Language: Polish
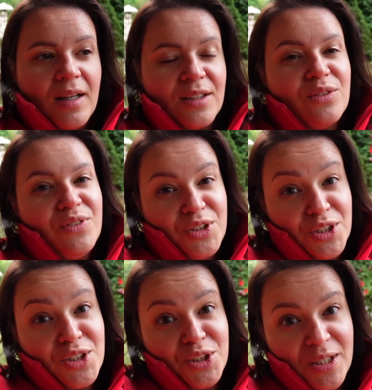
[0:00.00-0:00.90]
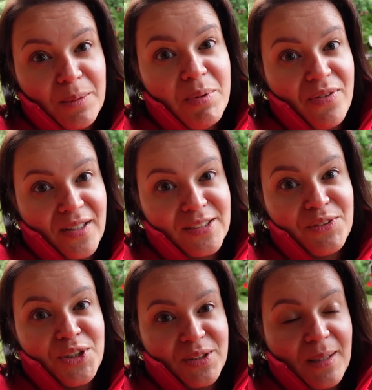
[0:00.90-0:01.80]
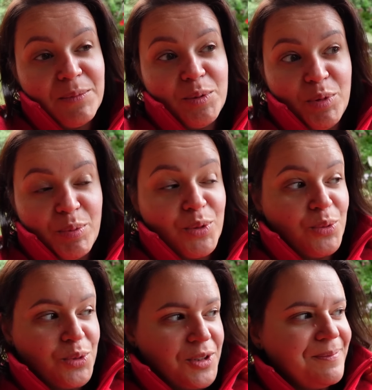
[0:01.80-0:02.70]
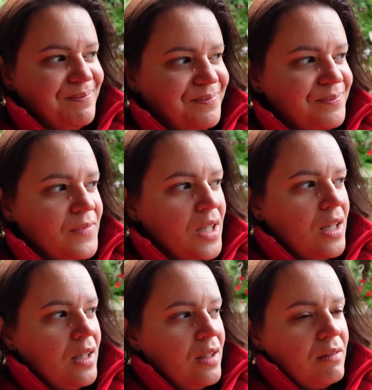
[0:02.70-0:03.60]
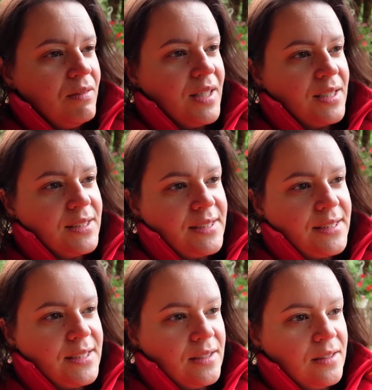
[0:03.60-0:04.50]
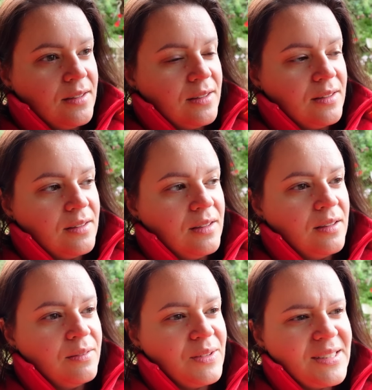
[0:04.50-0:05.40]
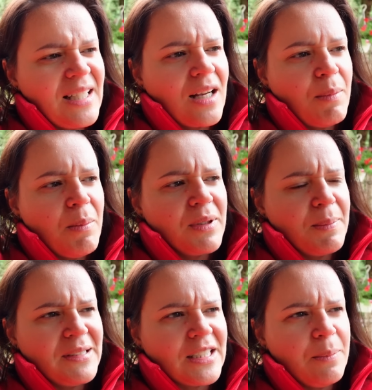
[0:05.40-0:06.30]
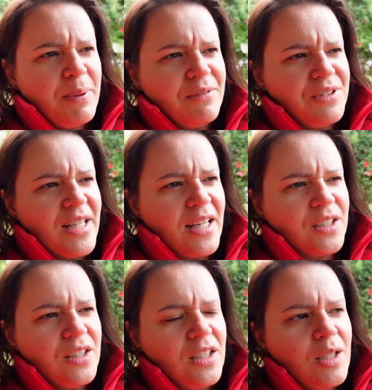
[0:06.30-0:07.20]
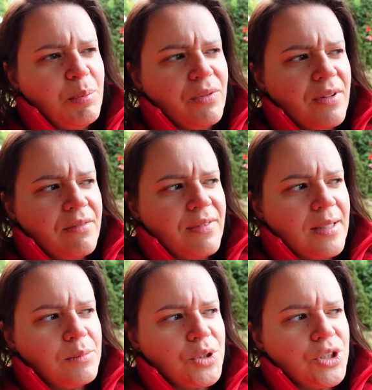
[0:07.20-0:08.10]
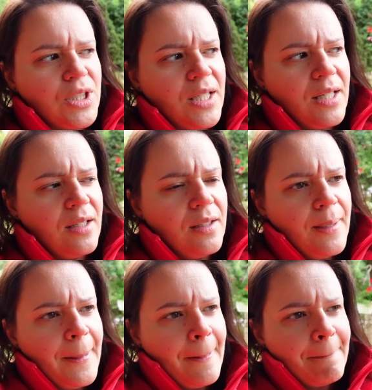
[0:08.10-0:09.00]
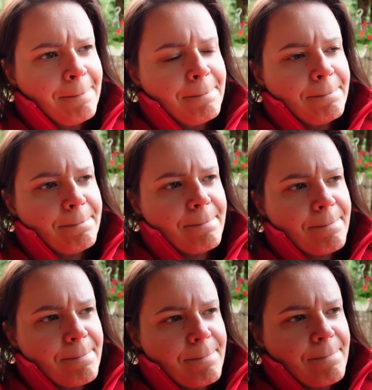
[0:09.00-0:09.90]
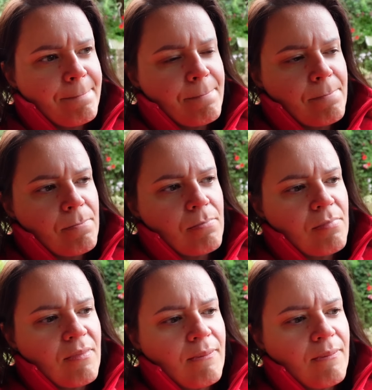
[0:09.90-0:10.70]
A wiecie też jak bywa z wycieczkami z biur podróży. Więc, yy, więc tak, mamy chyba takie pewniaki i powiem Wam, że yy,